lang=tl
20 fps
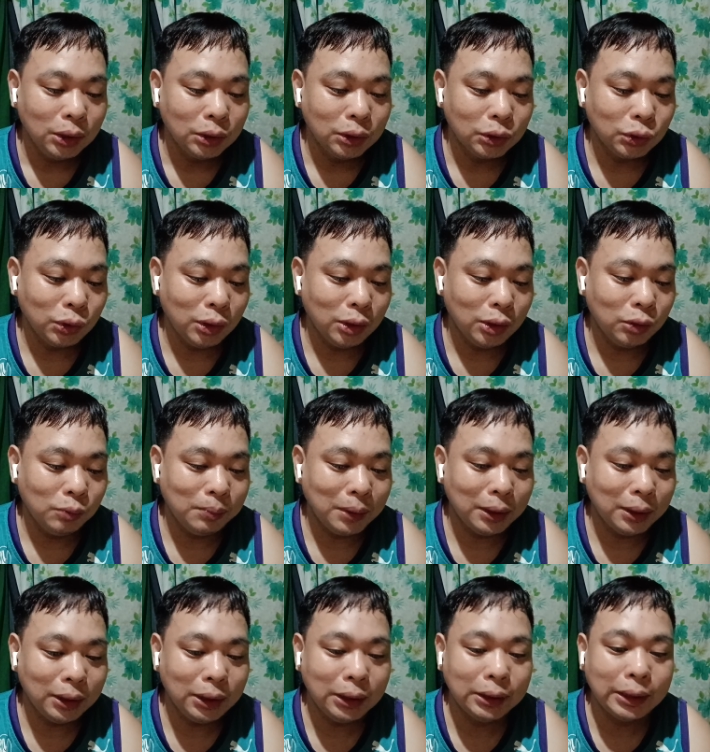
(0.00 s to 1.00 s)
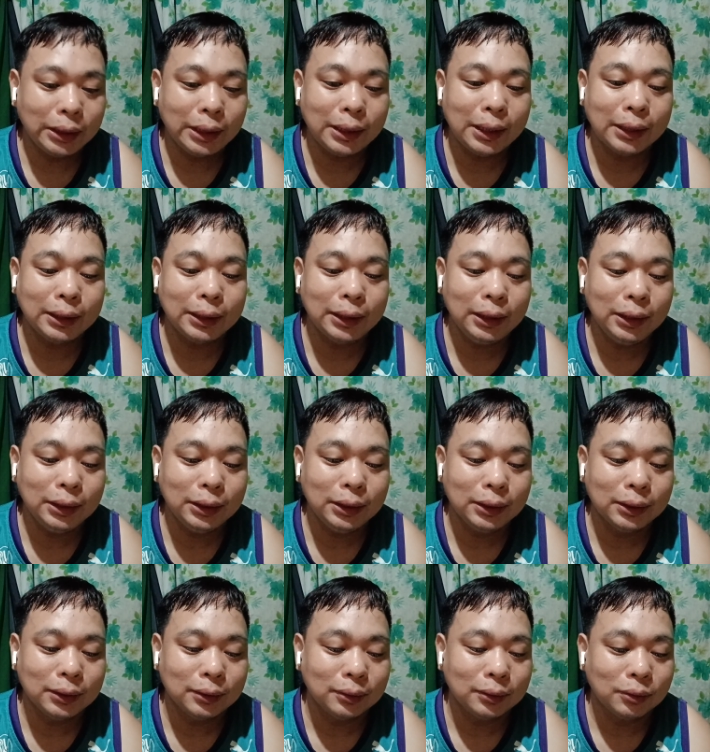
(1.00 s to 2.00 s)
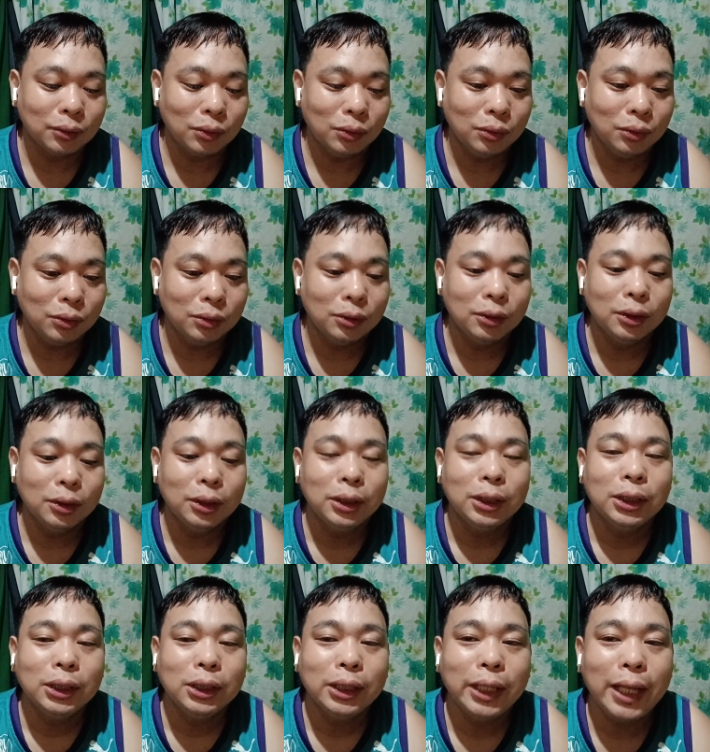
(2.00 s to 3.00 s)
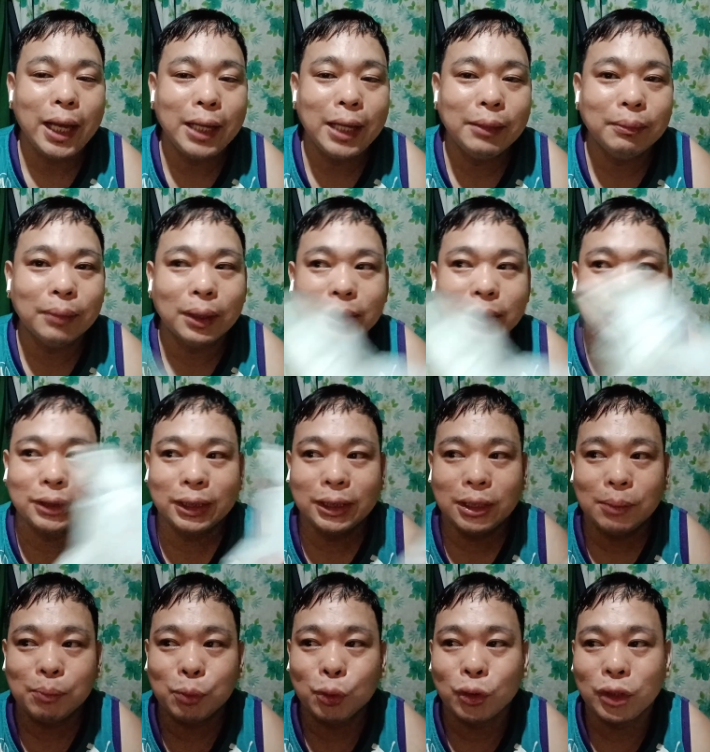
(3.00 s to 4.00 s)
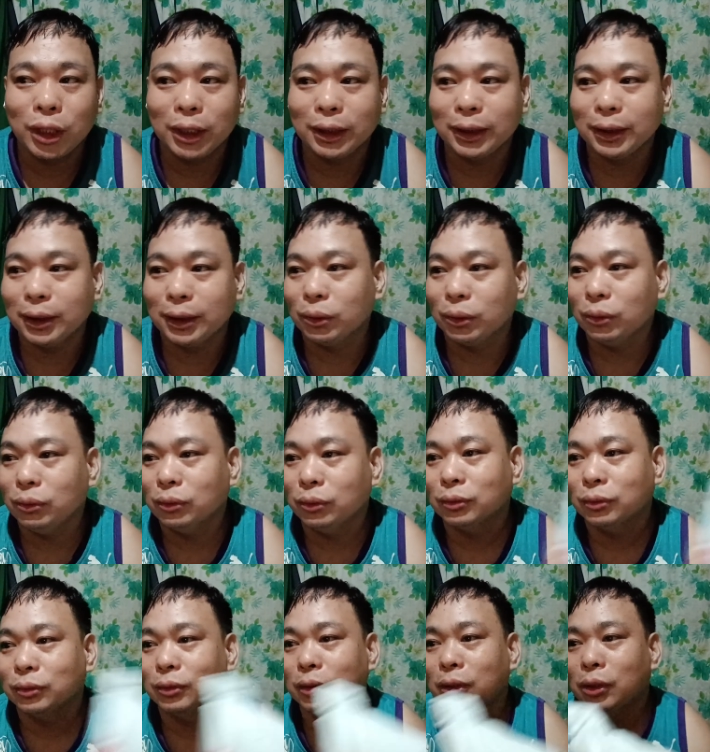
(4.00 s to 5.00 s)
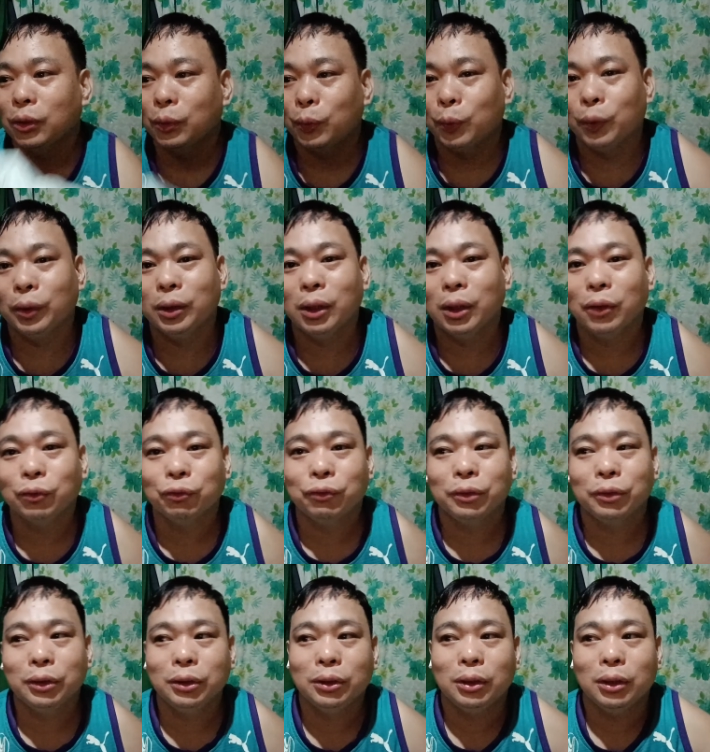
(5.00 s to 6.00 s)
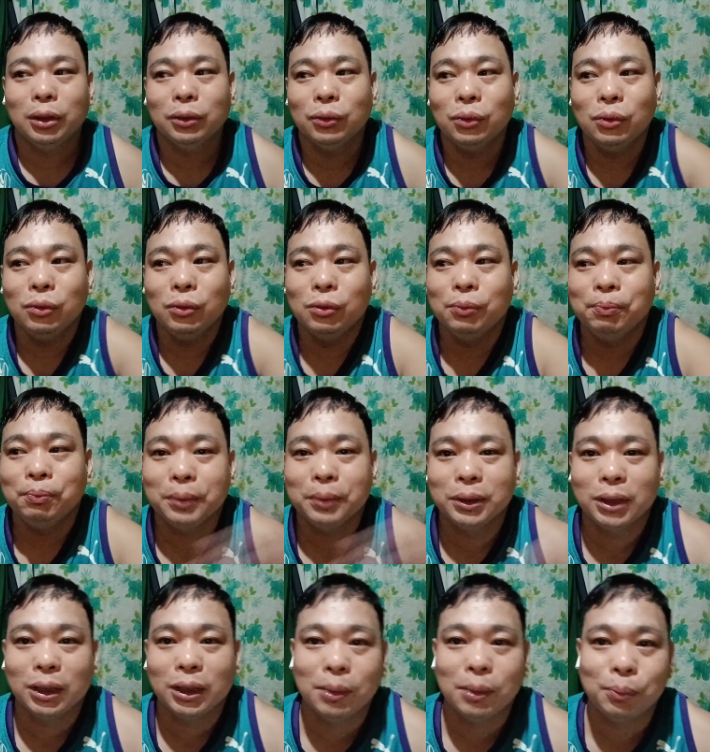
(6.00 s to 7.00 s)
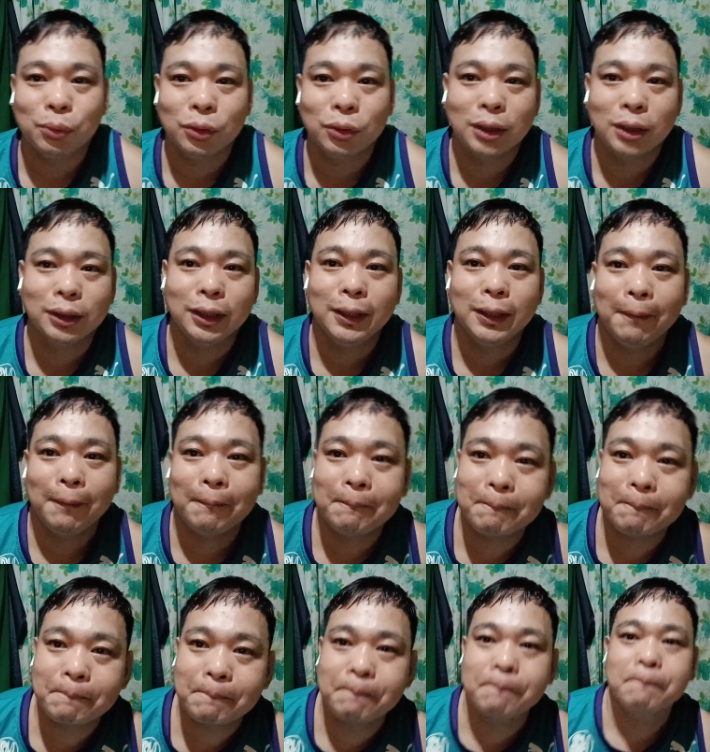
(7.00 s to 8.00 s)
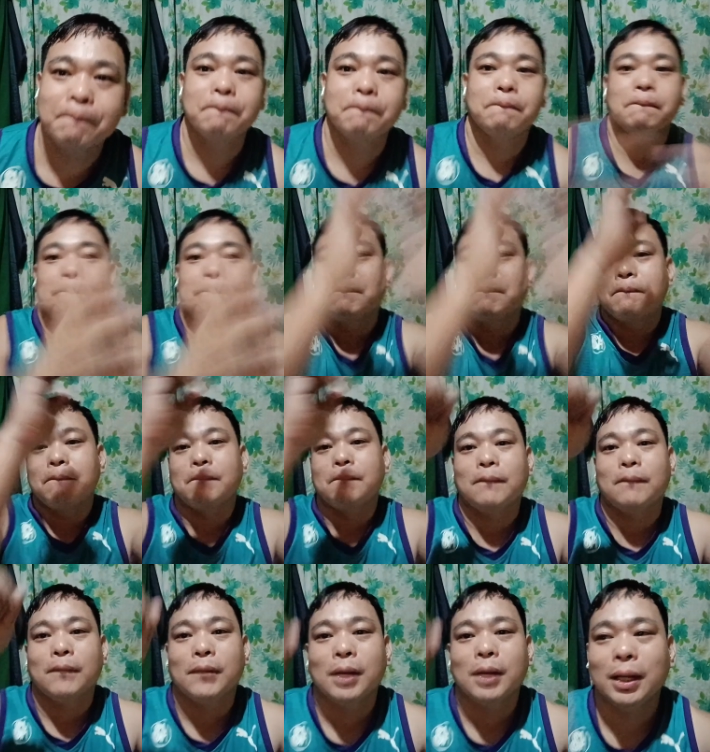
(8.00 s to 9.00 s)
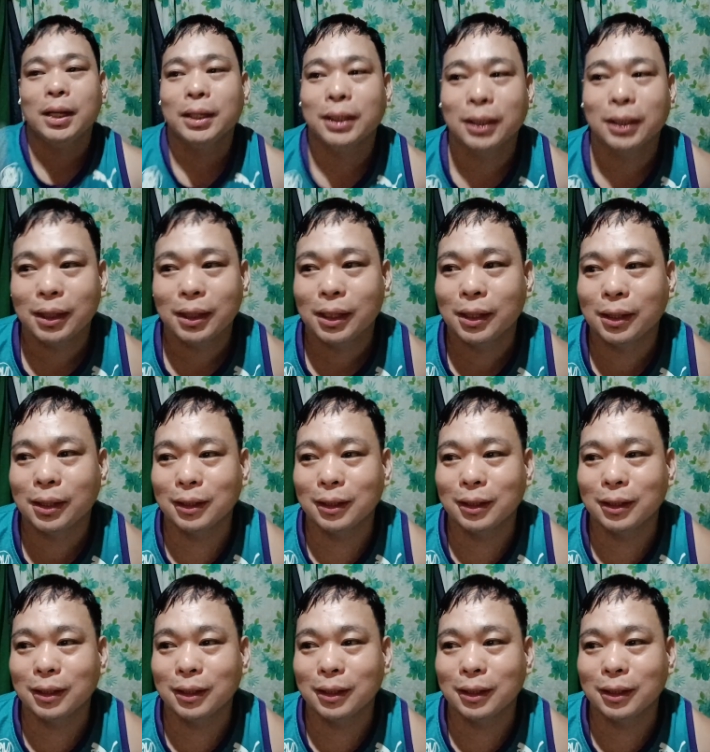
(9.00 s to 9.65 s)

So, ano pang inintay natin? No? Yan, unboxing na po natin ito. Without further ado, umpisa na po natin. Ayan na.